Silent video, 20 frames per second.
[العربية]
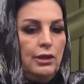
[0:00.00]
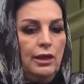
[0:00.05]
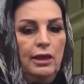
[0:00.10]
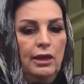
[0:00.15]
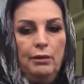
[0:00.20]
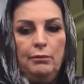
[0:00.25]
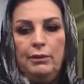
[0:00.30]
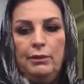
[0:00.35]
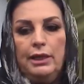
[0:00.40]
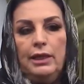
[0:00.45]

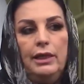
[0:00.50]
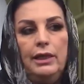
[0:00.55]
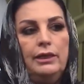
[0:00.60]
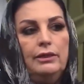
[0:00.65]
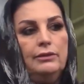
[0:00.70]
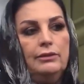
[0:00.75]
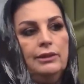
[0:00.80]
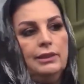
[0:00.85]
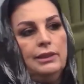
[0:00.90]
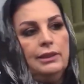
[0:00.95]
اعمال
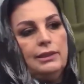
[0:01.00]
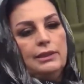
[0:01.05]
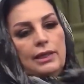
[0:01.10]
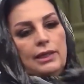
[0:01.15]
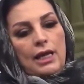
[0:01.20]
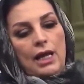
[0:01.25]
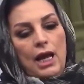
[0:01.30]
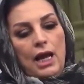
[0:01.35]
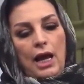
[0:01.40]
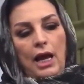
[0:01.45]
وعنده
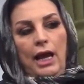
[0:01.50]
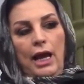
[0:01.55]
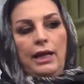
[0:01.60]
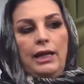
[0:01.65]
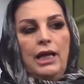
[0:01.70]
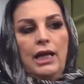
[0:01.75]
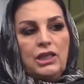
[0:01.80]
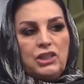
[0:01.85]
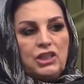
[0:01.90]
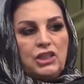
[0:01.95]

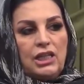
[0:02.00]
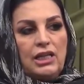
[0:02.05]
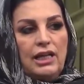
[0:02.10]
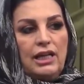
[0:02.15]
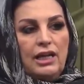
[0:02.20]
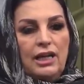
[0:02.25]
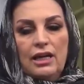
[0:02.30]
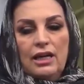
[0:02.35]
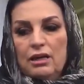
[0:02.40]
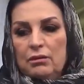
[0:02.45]
علاش
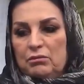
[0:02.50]
لا